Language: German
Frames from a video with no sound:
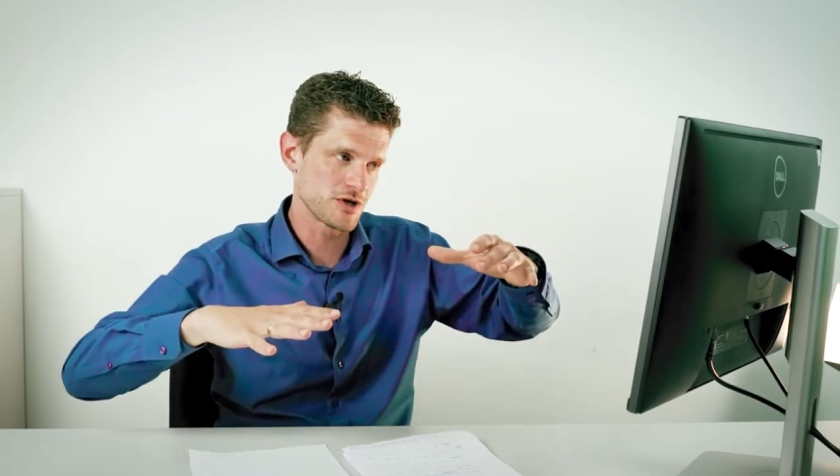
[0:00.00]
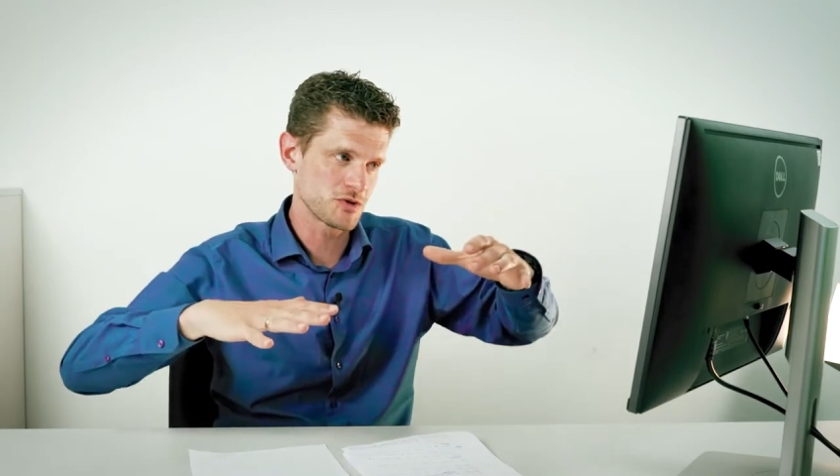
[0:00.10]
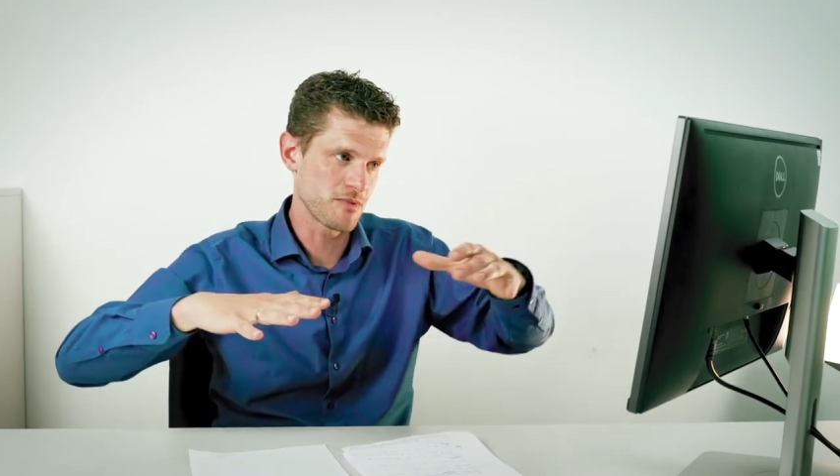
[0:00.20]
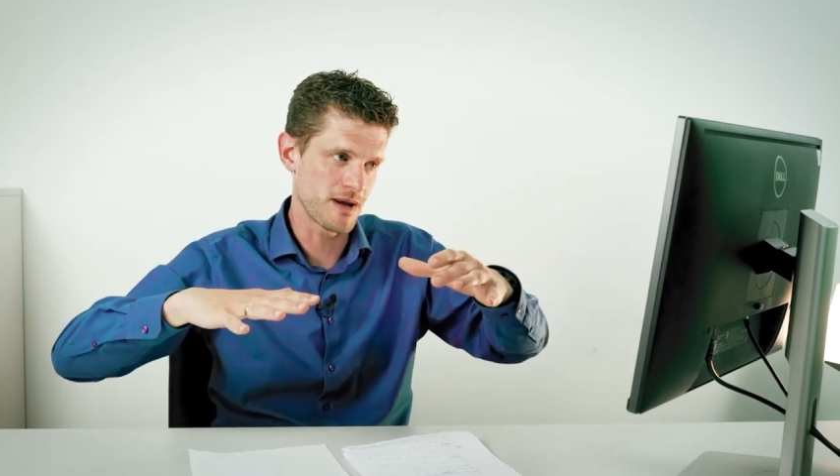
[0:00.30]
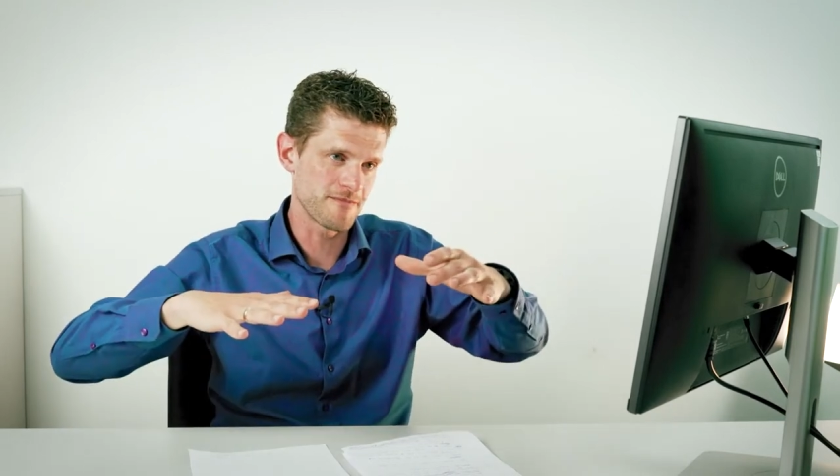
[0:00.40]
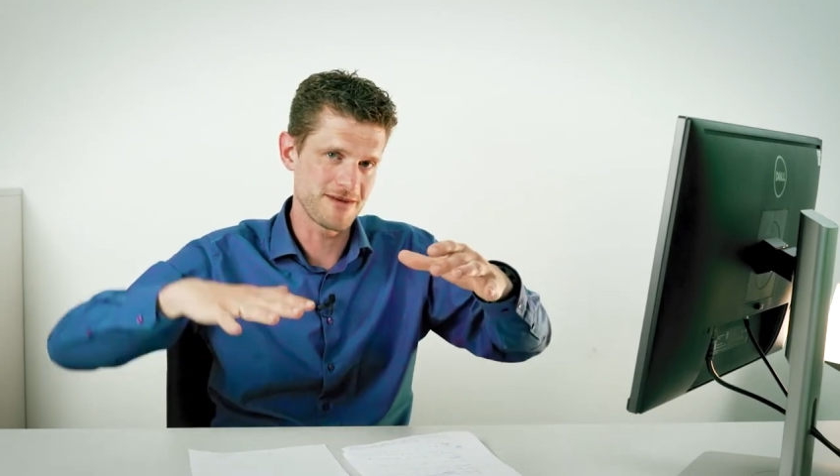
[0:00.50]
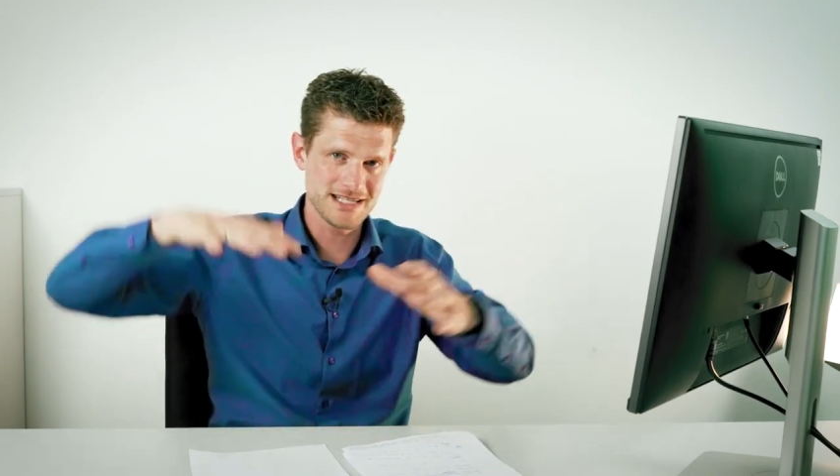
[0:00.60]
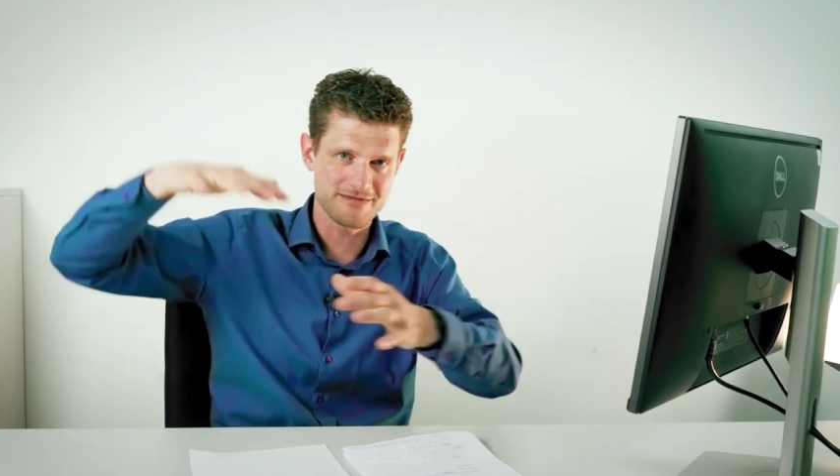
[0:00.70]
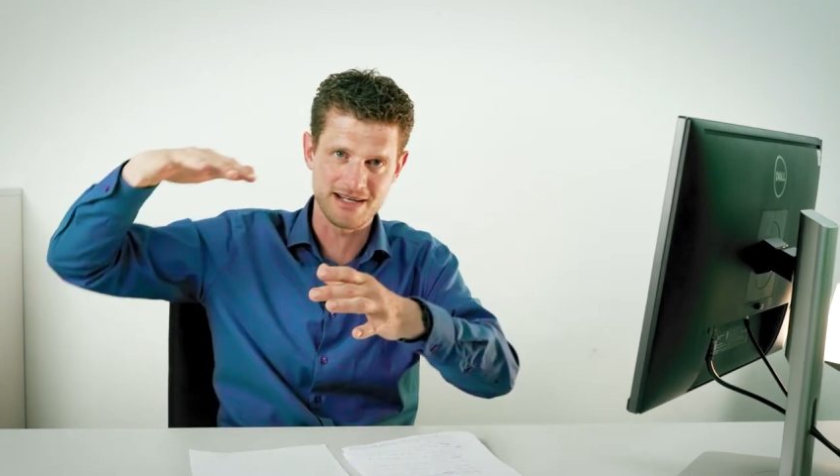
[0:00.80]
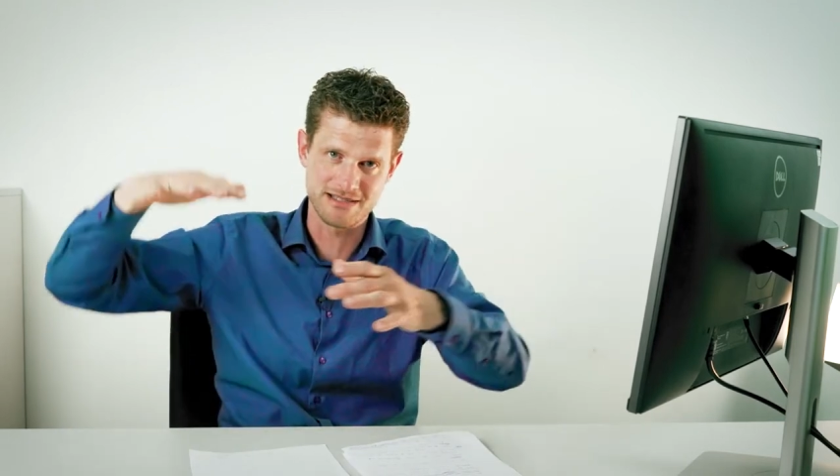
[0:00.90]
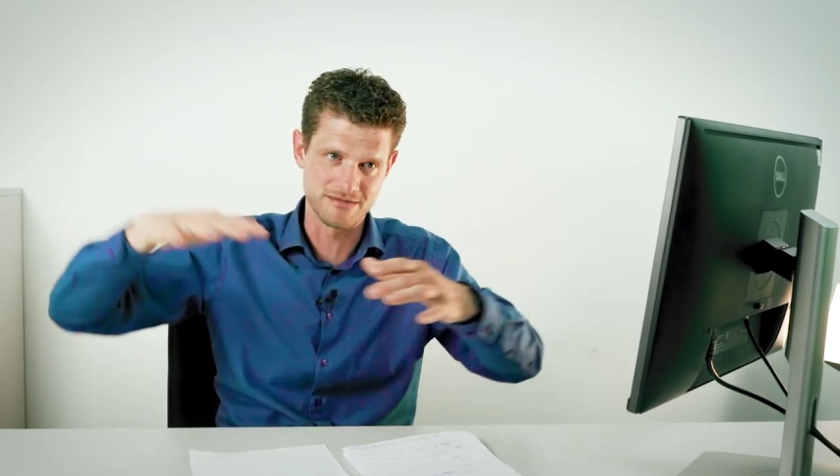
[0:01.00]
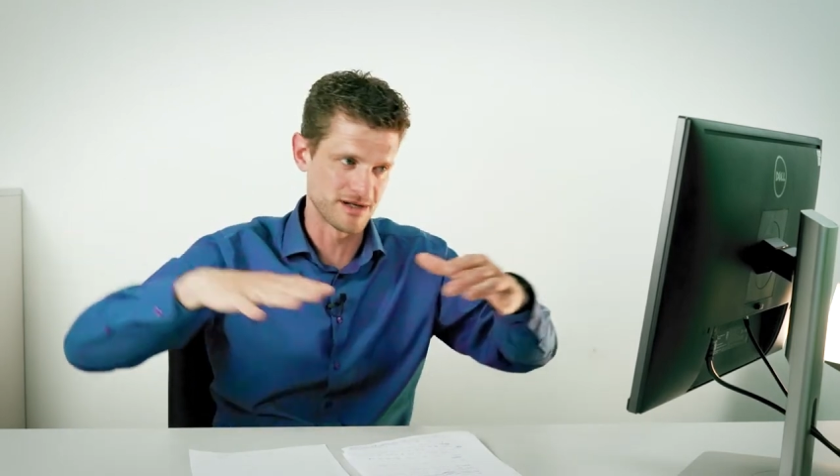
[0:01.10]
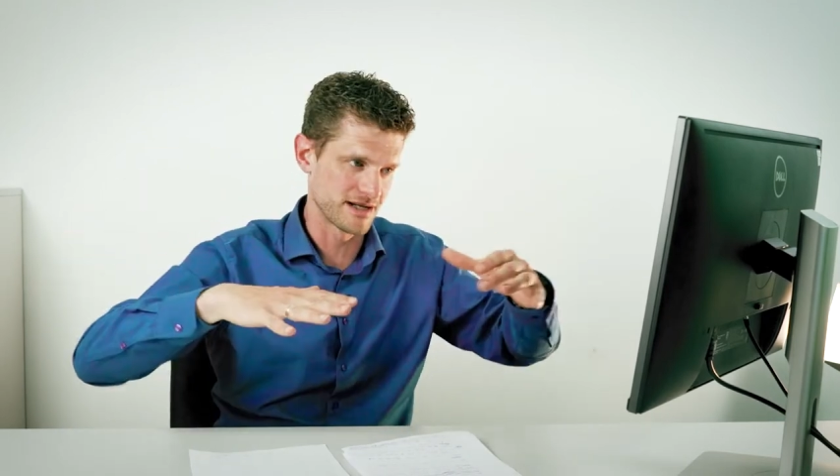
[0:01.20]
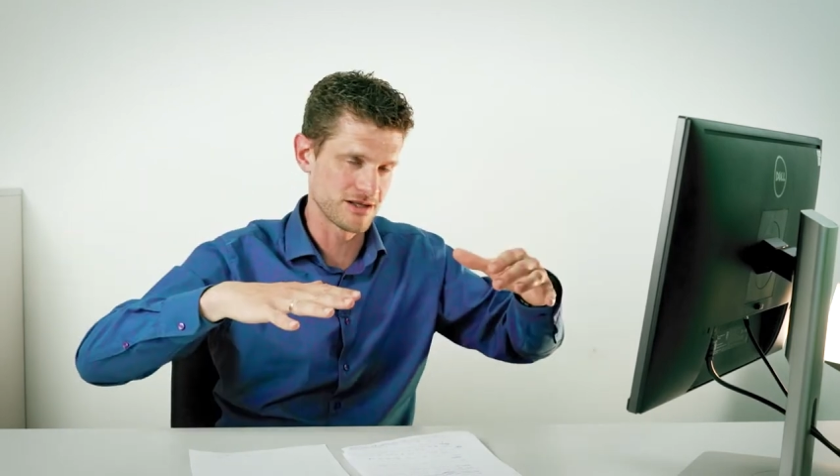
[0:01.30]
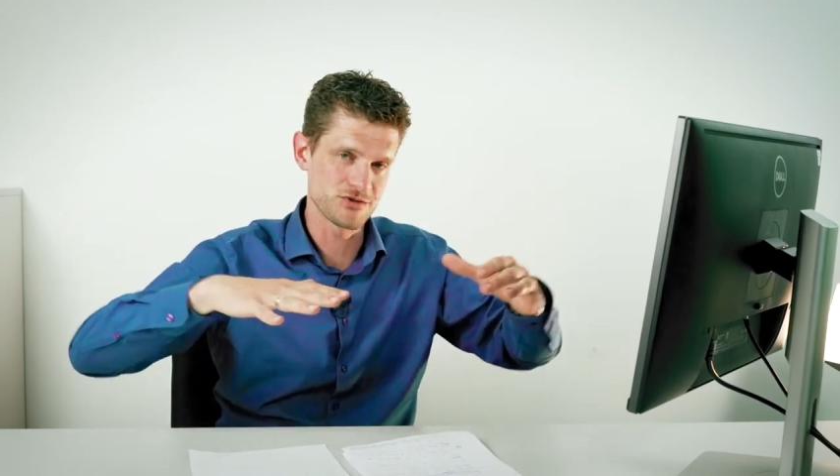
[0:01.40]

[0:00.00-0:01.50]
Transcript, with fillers: Beispiel bei einem Lastwechsel macht,